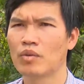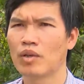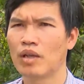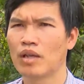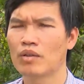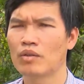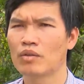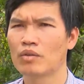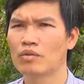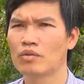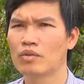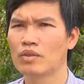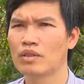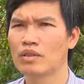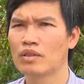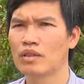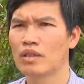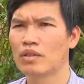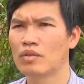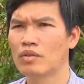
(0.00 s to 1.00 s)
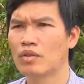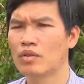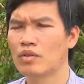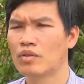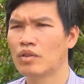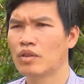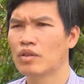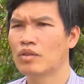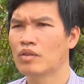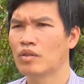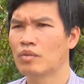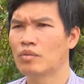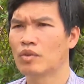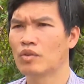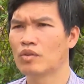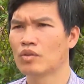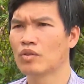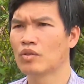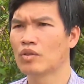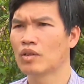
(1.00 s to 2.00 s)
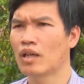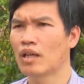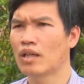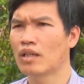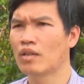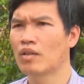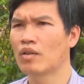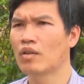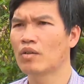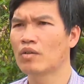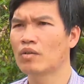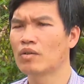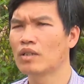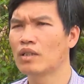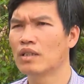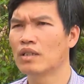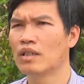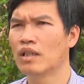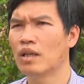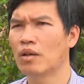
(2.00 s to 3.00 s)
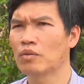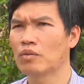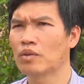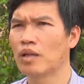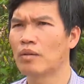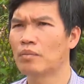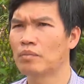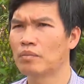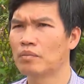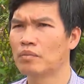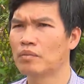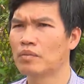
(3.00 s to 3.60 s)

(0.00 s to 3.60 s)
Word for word: quan cũng như là tuyên truyền cho một số các cái hộ đi học tập